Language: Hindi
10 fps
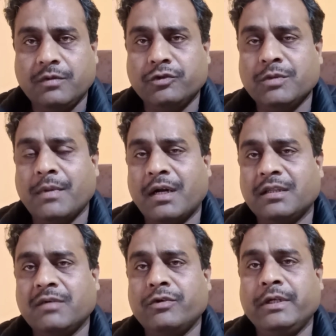तो वो जो
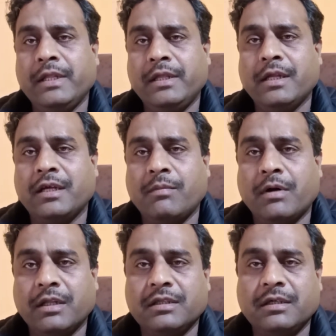मॉडल था वो टी का
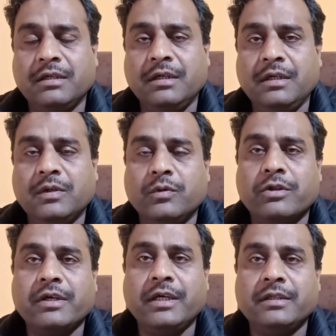मॉडल था
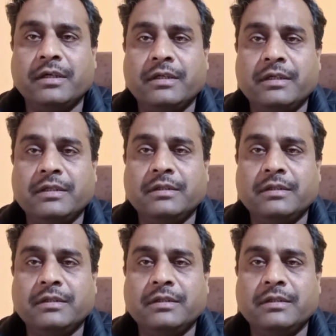उसके अंदर